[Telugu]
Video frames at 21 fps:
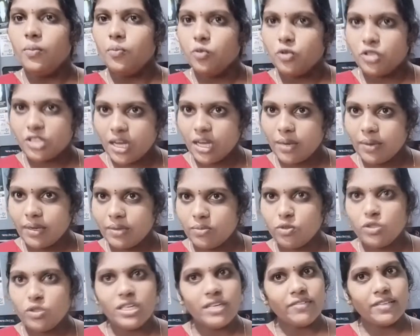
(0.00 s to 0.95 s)
ముందుగా
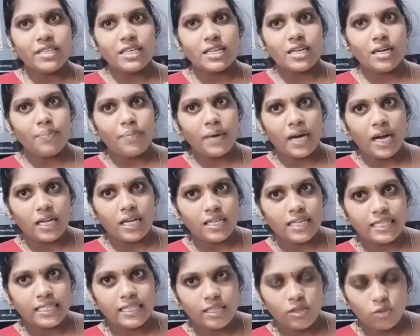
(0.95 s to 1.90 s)
మనము ఈ విధంగా
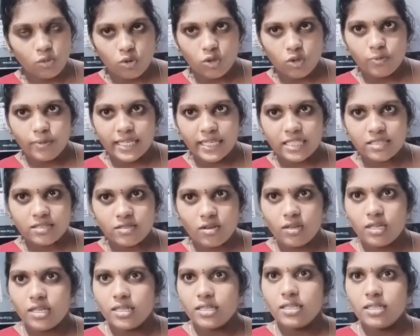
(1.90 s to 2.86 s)
పాలను అయితే తోడు
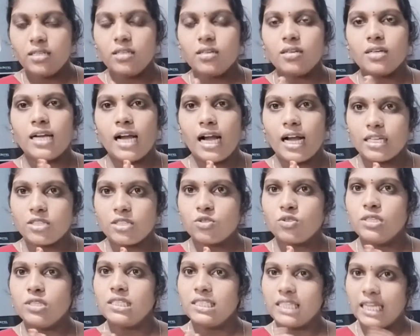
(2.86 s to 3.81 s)
పెట్టేసుకోవాలండి
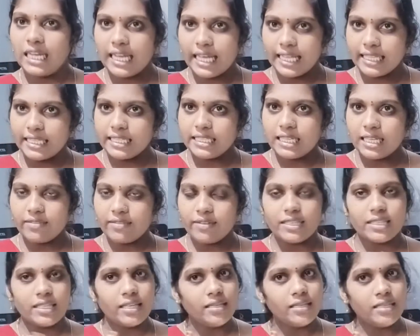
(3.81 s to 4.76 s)
కాచుకుని చల్లారిన
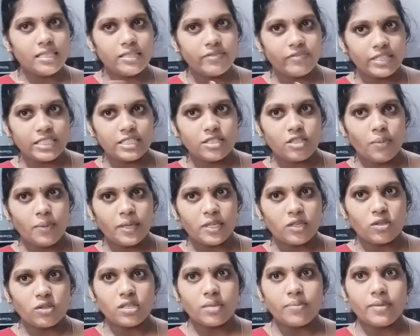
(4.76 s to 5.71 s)
తర్వాత దీన్ని ఫ్రిడ్జ్లో
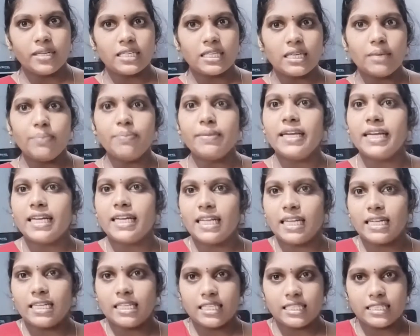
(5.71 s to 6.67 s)
పెట్టుకుంటే మనకి
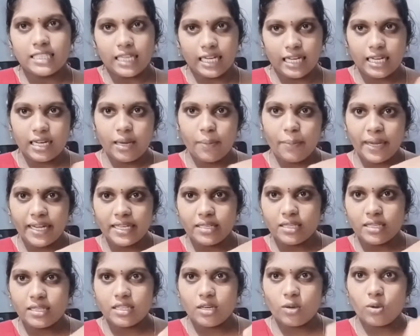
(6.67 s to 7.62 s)
మేగడ అనేది చక్కగా
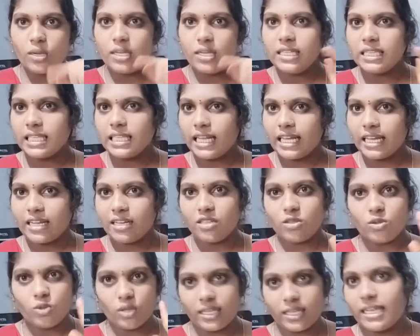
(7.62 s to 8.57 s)
పైన అంతా కూడా ఇంత
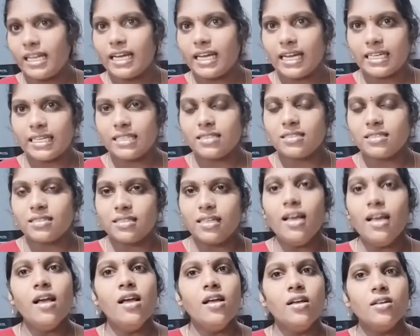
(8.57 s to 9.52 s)
లెక్కన త్వరగా
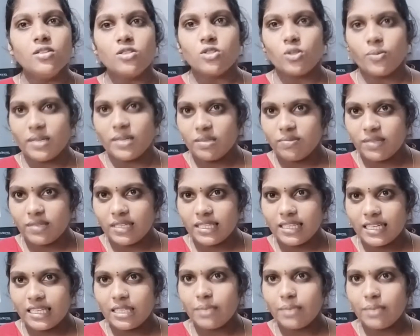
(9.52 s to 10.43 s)
కట్టేస్తుంది సో మనం దీని అయితే